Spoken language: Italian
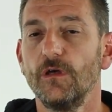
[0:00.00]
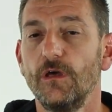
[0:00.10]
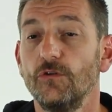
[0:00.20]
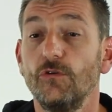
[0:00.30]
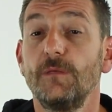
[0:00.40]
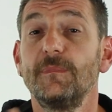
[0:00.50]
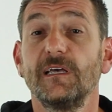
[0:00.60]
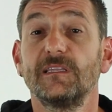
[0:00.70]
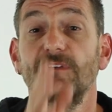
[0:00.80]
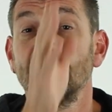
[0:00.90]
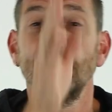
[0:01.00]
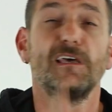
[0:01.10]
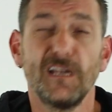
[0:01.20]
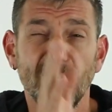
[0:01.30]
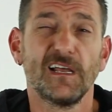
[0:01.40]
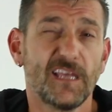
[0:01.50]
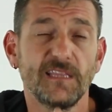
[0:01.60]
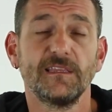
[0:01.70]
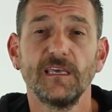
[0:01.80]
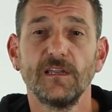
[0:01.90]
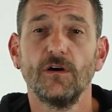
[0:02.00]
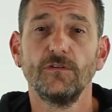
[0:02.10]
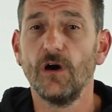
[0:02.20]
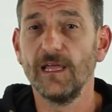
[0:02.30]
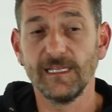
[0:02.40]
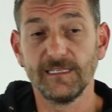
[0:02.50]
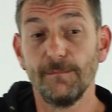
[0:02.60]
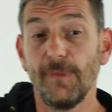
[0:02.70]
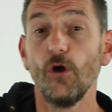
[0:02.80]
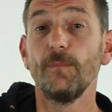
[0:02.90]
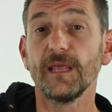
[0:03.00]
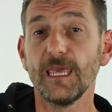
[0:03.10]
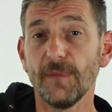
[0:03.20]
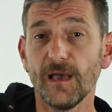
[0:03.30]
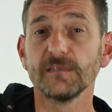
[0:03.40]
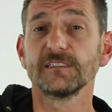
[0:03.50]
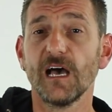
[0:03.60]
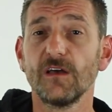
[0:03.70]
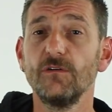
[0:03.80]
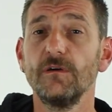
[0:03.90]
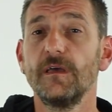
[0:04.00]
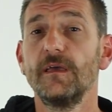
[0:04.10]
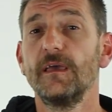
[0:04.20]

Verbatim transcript: eh, non limitatevi a tagliare lì la rete, no, no, andate al palo prima, sano,